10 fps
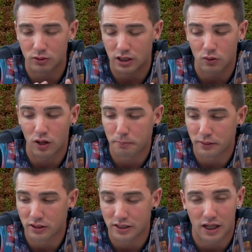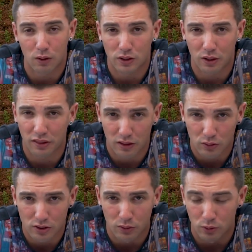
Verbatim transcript: es un casco que apenas llega a 400